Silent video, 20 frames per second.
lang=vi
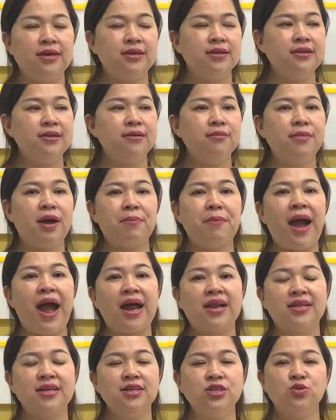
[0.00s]
nhưng mà
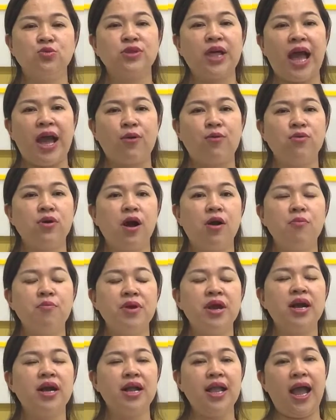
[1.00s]
bản thân chúng ta cũng không
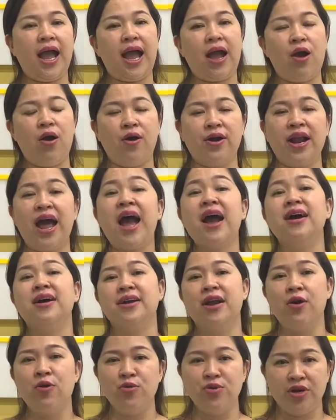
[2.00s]
biết khách hàng họ đang ở
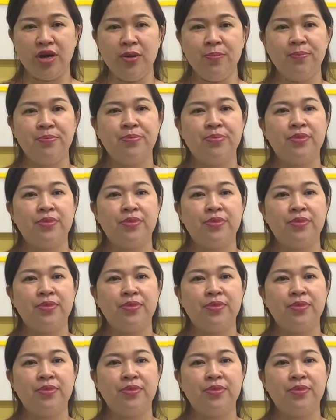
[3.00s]
đâu nữa